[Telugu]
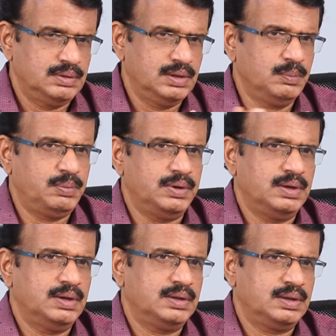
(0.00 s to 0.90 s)
ఇనుప
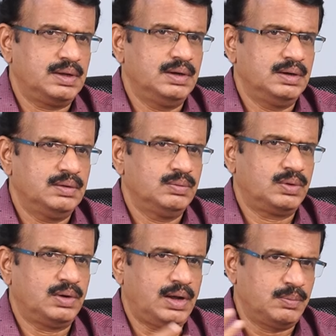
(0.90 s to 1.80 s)

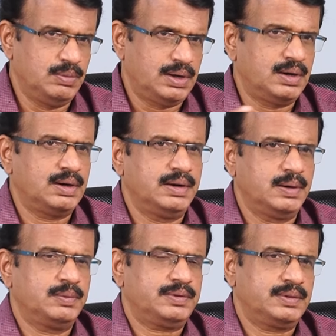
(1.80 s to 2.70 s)
ఒక కర్మాగారాన్ని
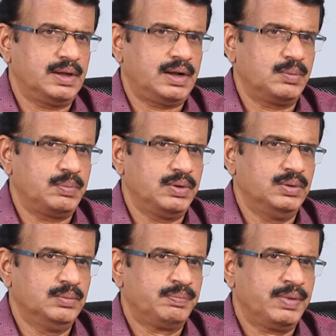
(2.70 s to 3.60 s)
నిర్మిస్తున్న కడపలో
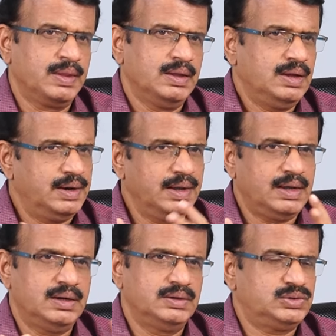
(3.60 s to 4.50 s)
అనేక
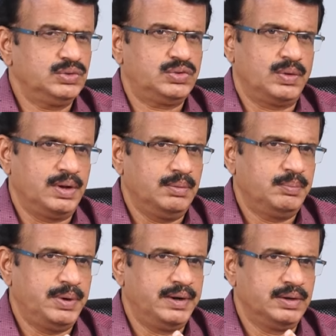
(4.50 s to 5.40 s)
ఇష్యూస్ ఉన్నాయి
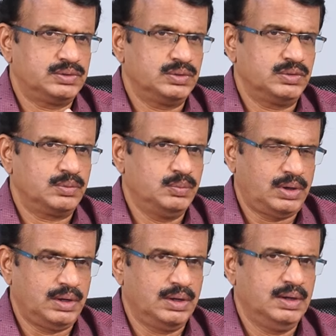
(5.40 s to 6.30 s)
పెండింగ్ ఇష్యూస్
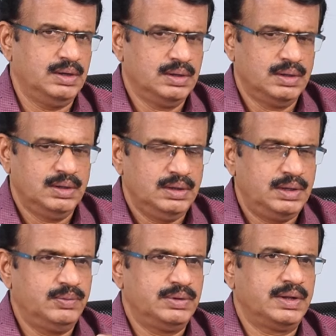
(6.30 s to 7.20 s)
ముఖ్యంగా
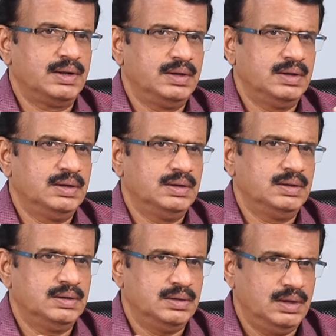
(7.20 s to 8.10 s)
డివిజన్
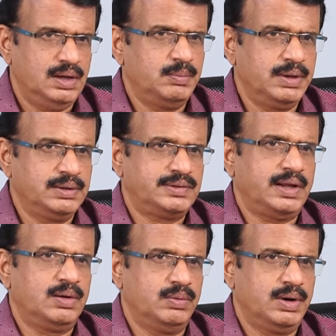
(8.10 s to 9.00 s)
హామీలు
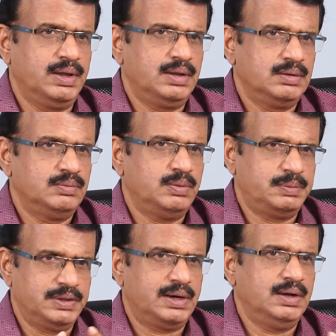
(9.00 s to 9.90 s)
చాలా ఉన్నాయి
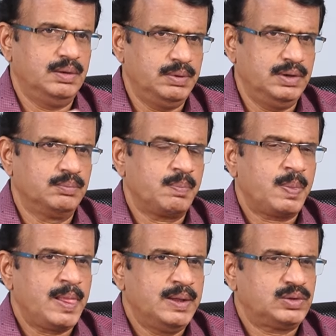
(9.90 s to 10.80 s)
విభజన హామీలు
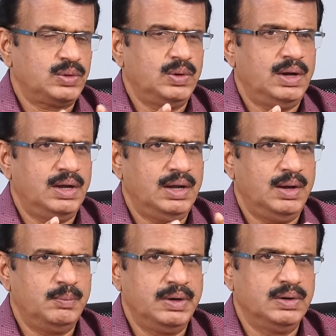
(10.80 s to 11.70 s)
సో ఆ
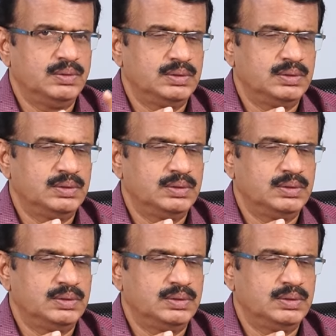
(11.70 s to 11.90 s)
హామీలు